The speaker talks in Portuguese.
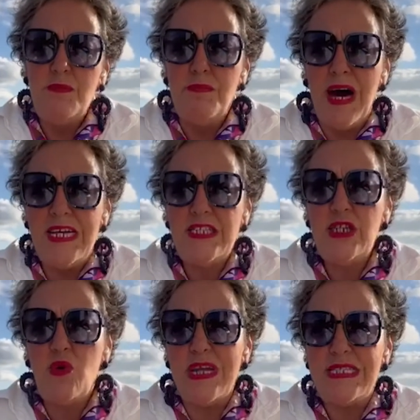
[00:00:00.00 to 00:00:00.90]
Mais de
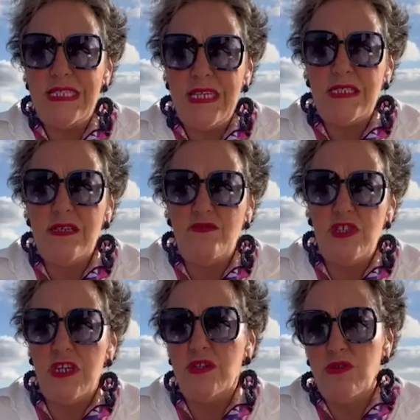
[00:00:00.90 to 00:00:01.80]
400
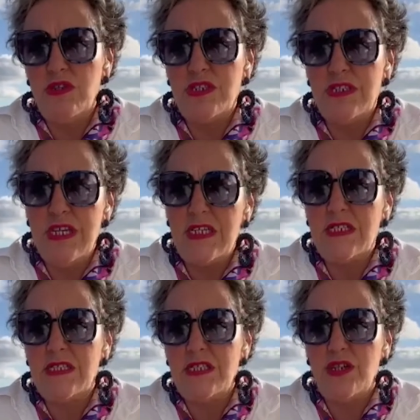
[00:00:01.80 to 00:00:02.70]
investigadores
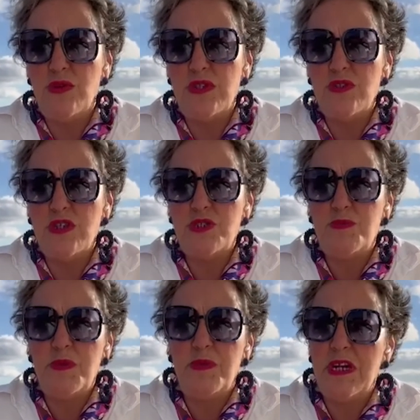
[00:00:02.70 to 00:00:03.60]
destas instituições
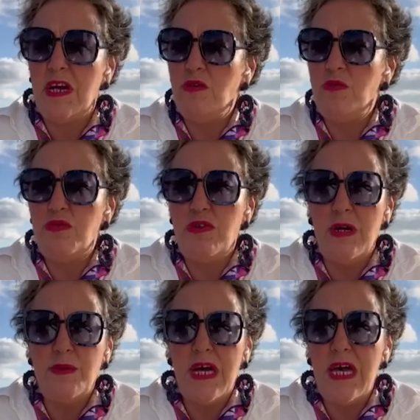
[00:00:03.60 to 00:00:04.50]
prepararam um
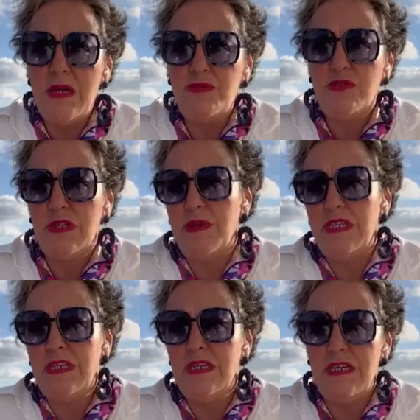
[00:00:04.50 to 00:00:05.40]
programa absolutamente
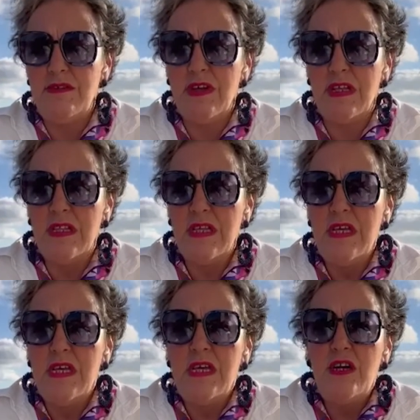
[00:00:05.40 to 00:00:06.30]
incrível,
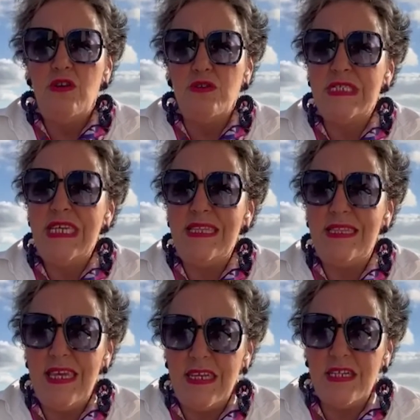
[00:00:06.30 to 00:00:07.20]
com
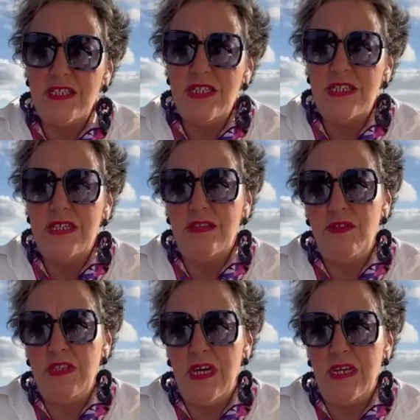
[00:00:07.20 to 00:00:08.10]
centenas de
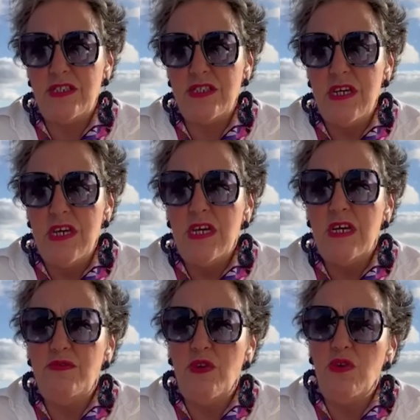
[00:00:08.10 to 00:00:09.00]
atividades
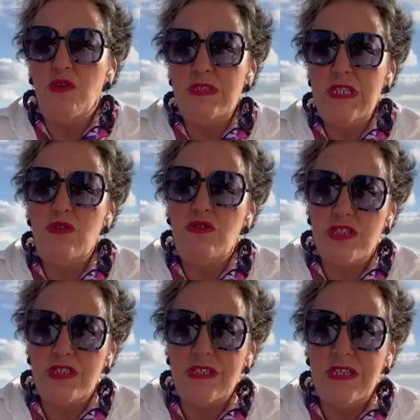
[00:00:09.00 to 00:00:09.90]
que vão acontecer
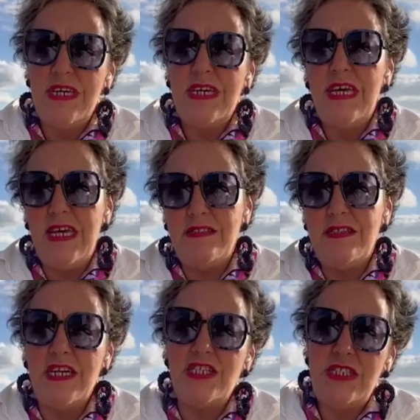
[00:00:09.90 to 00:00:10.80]
hoje, entre as